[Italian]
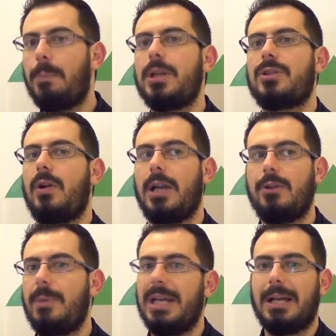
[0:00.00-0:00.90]
oppure solo la
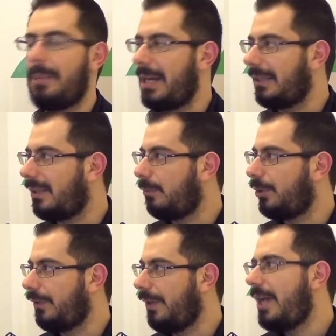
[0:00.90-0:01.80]
domenica per altri
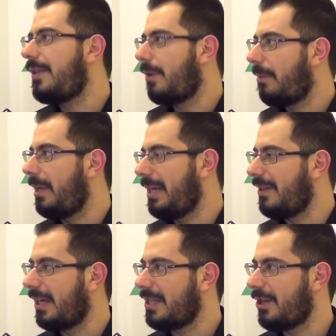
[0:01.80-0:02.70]
motivi, ed è una bella
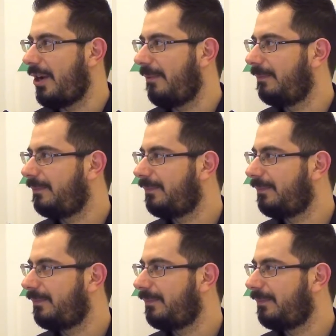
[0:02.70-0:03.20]
indicazione.